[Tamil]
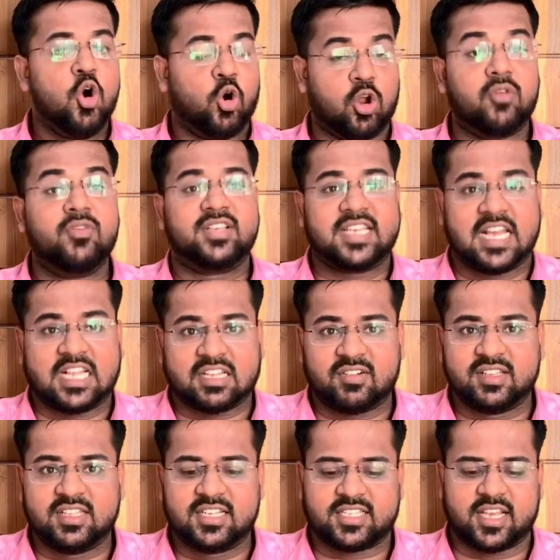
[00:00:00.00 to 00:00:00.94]
ஒரு விஷயத்தை
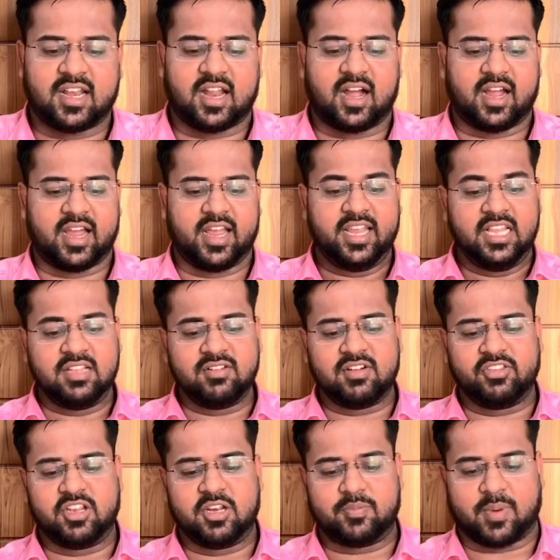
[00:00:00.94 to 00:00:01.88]
வந்துட்டு செய்கிறாங்க இது
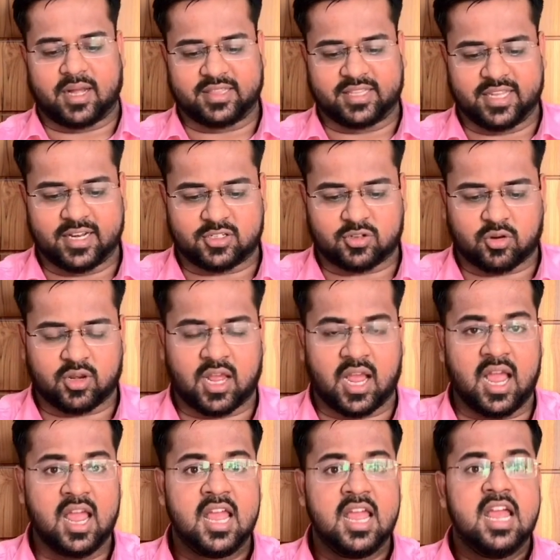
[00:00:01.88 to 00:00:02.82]
வந்துட்டு பார்த்தீங்கன்னு
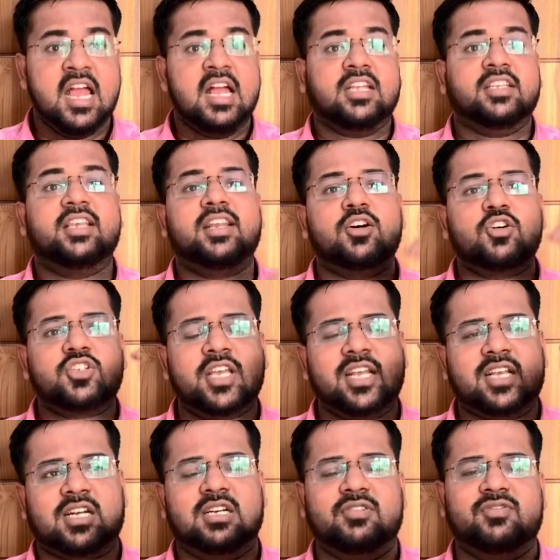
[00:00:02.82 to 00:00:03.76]
சொன்னால்
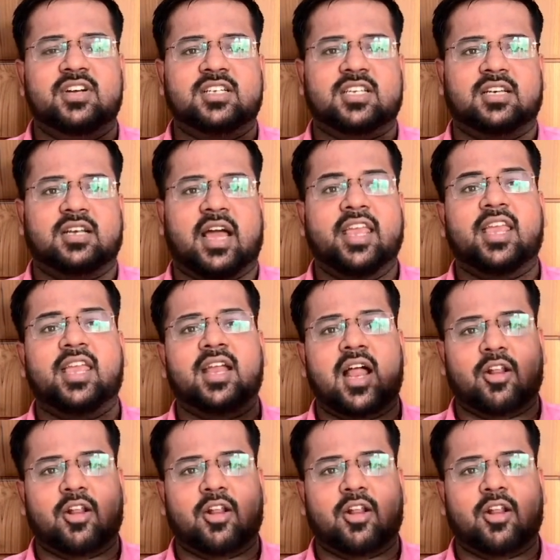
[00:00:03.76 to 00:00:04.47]
ஜினோசைட் கன்வென்ஷன் ஐக்கிய